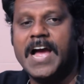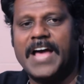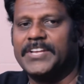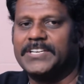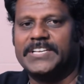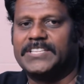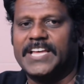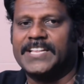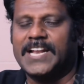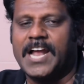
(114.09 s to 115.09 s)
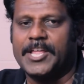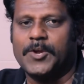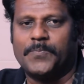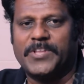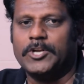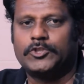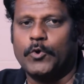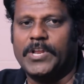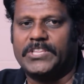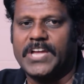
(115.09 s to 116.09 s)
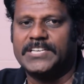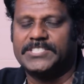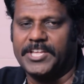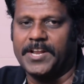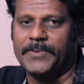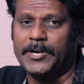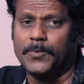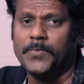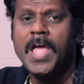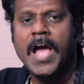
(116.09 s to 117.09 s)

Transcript: அதற்கு தேர்தல் ஆணையம் பதில் சொல்லித்தான் தீர வேண்டும்